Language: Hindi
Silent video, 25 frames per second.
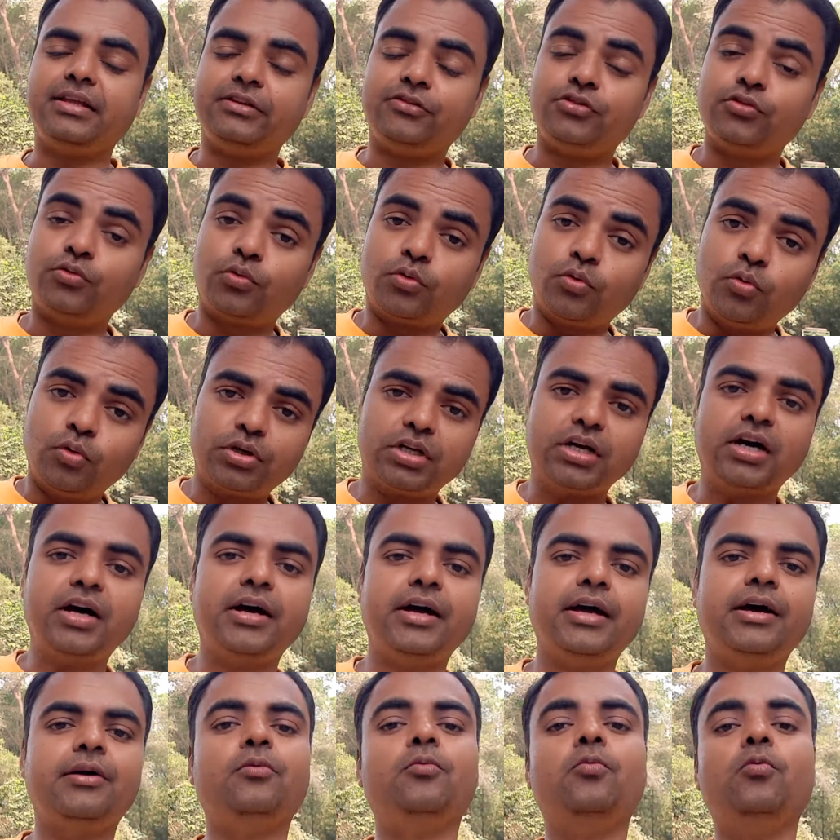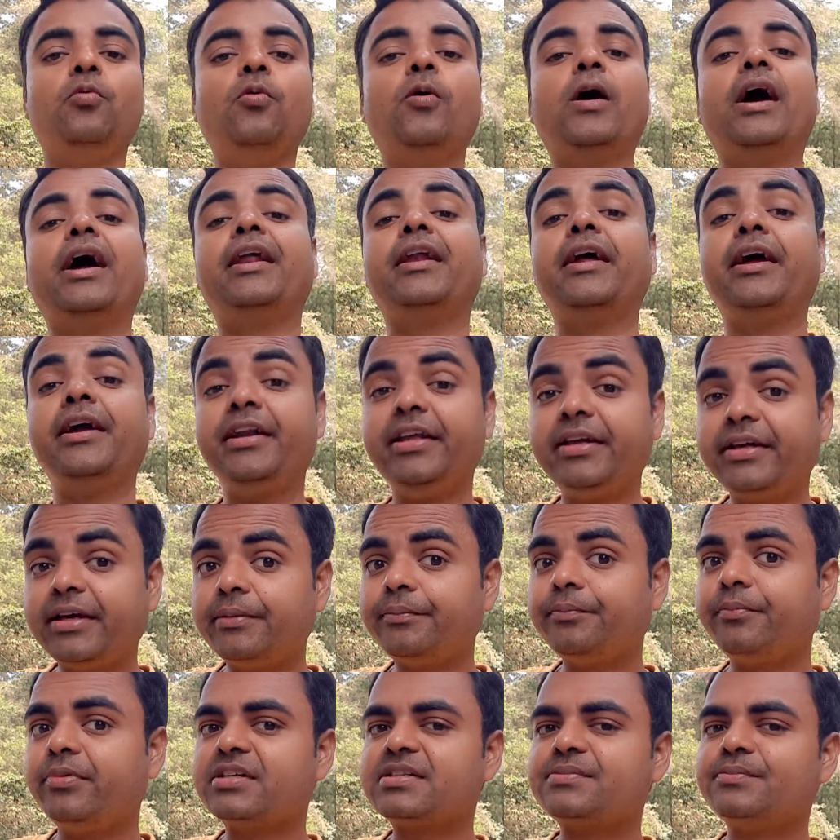जो कोटा है वो एनआईटी
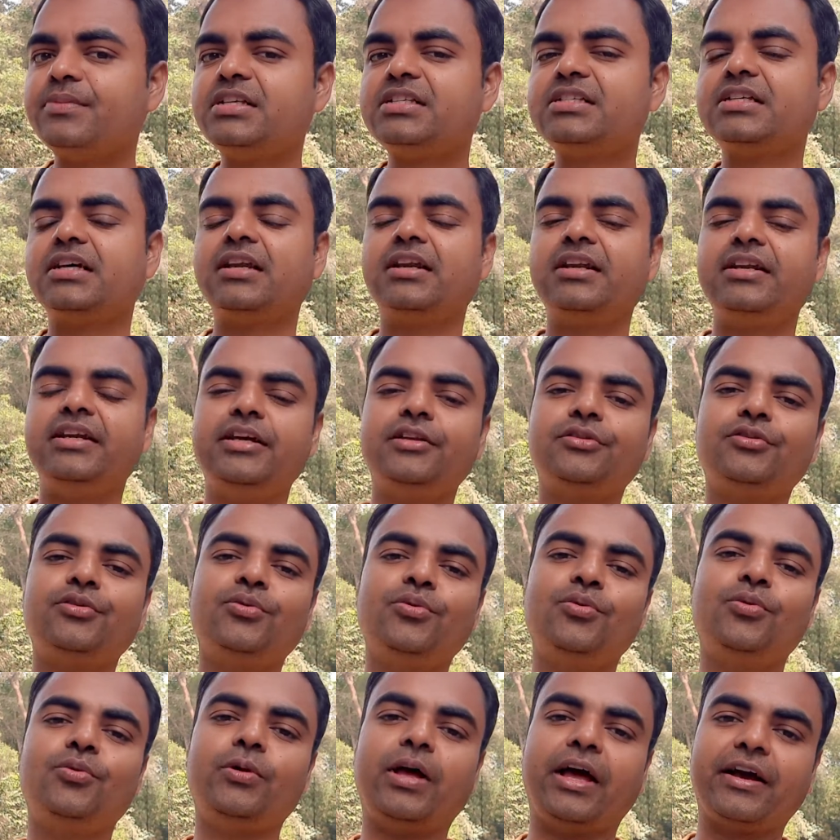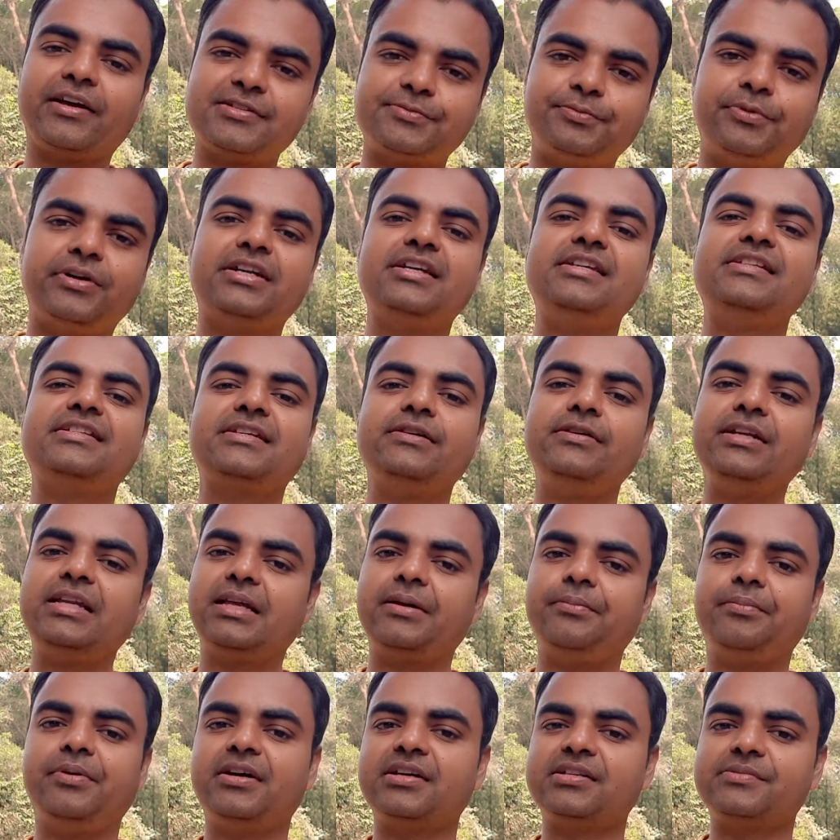कैंपस में चल रही है तो एक्सपर्टीज़ की
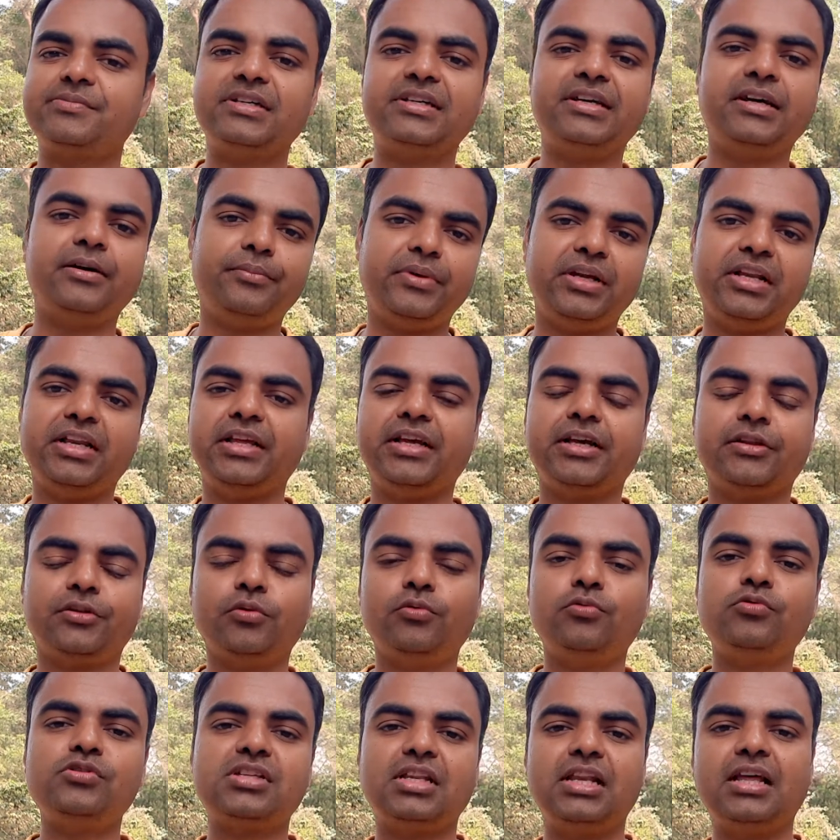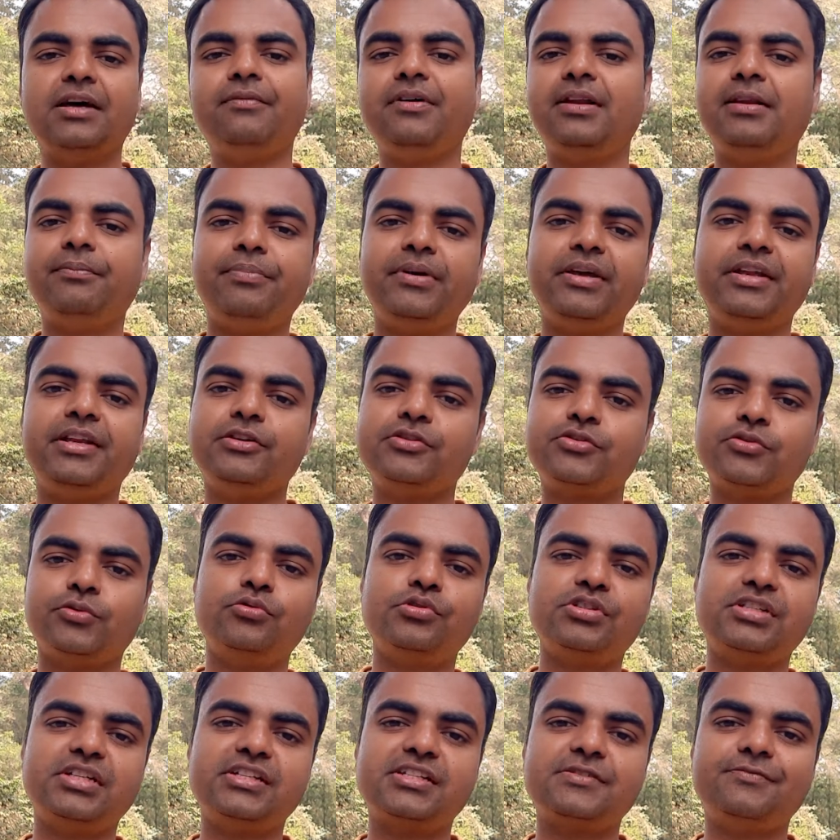इनके पास भी कमी नहीं है तो उस लेवल पे
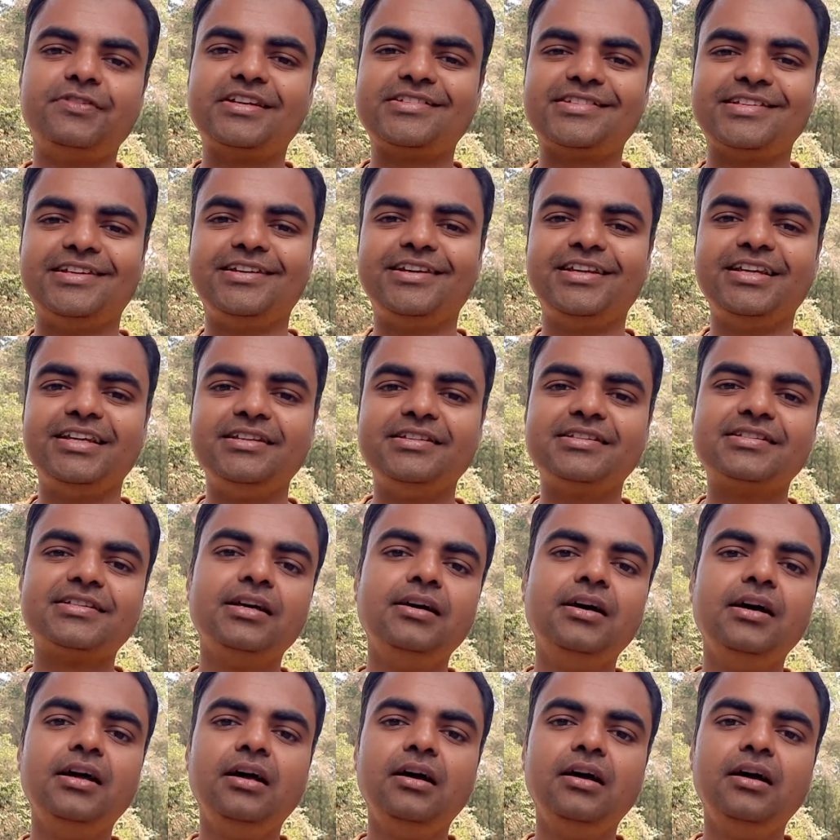रिसोर्सेज फैसिलिटीज़